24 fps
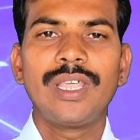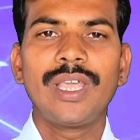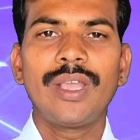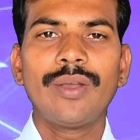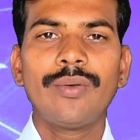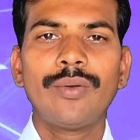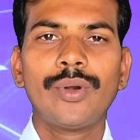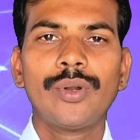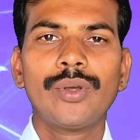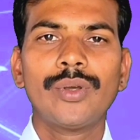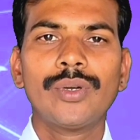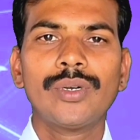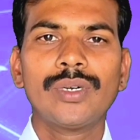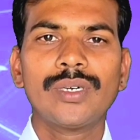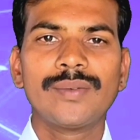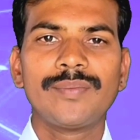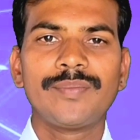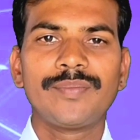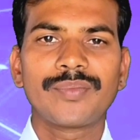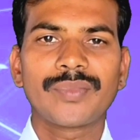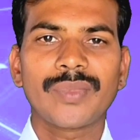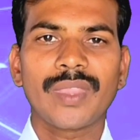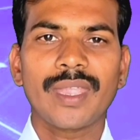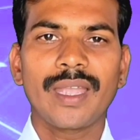దేవుడు
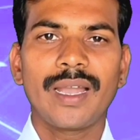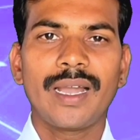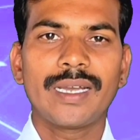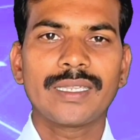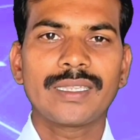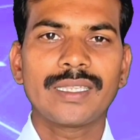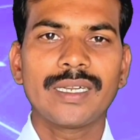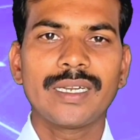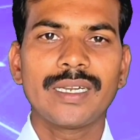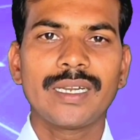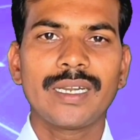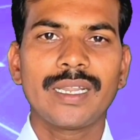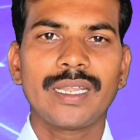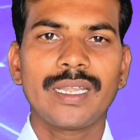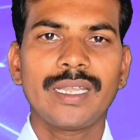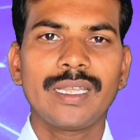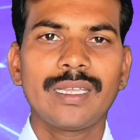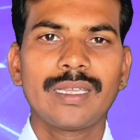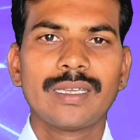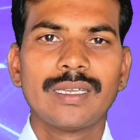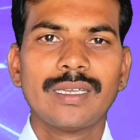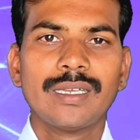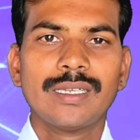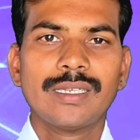అతనిని
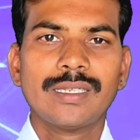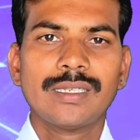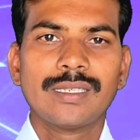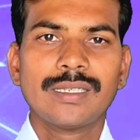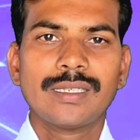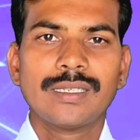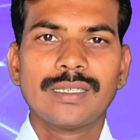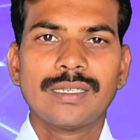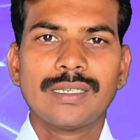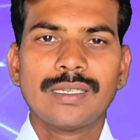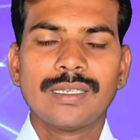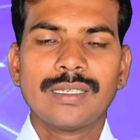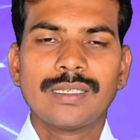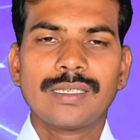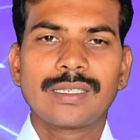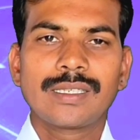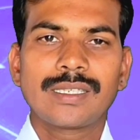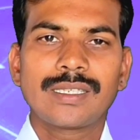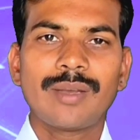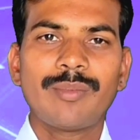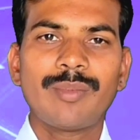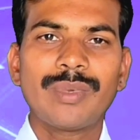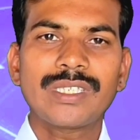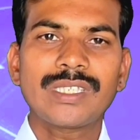
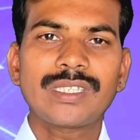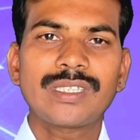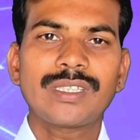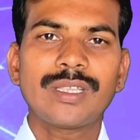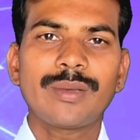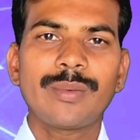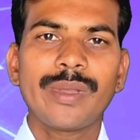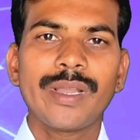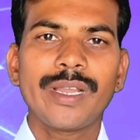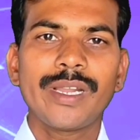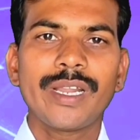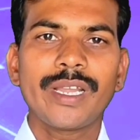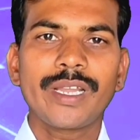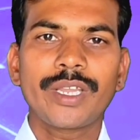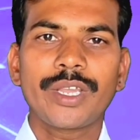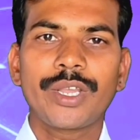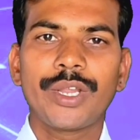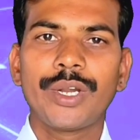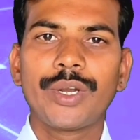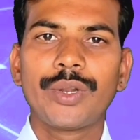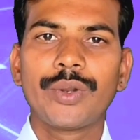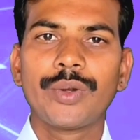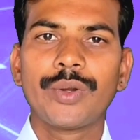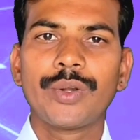సమస్తమైన
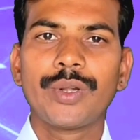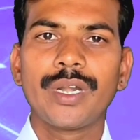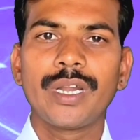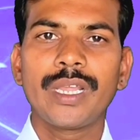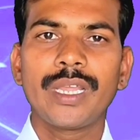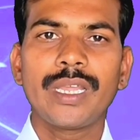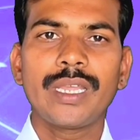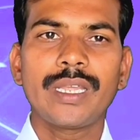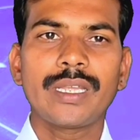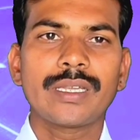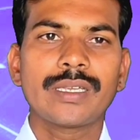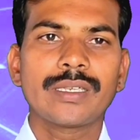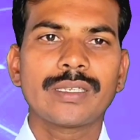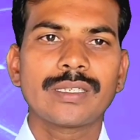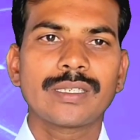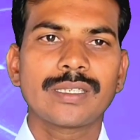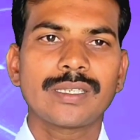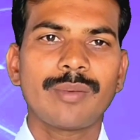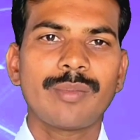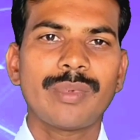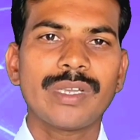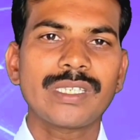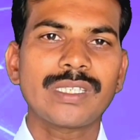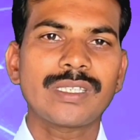కీడు నుండి
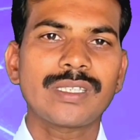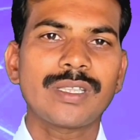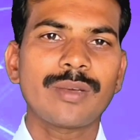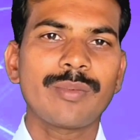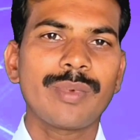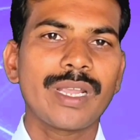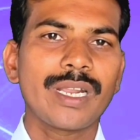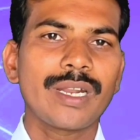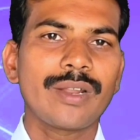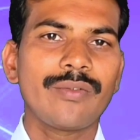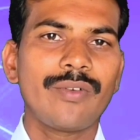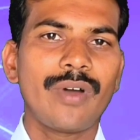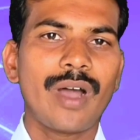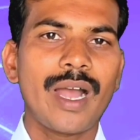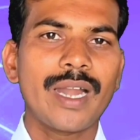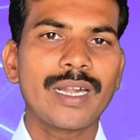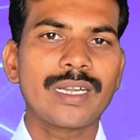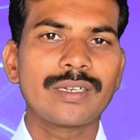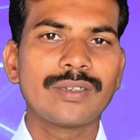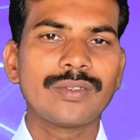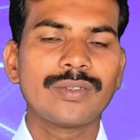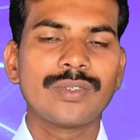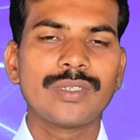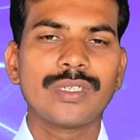సమస్తమైన
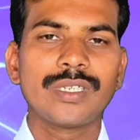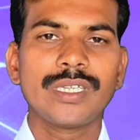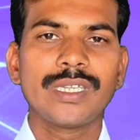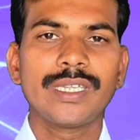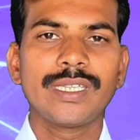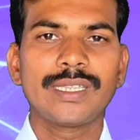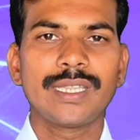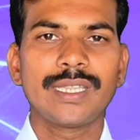వాటి నుండి